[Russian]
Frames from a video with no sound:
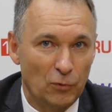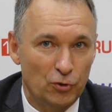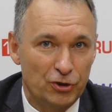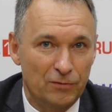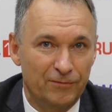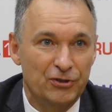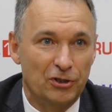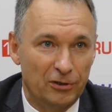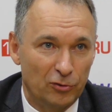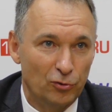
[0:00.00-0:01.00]
в
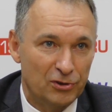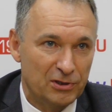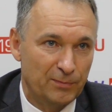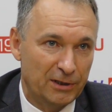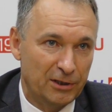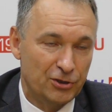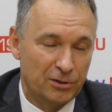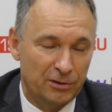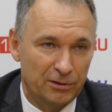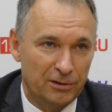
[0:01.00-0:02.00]
Черногорск
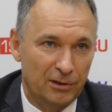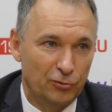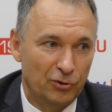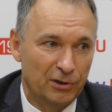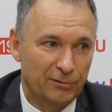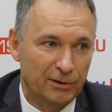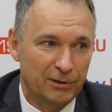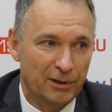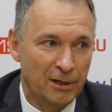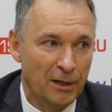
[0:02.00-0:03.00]
подачи холодной
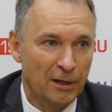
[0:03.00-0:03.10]
воды.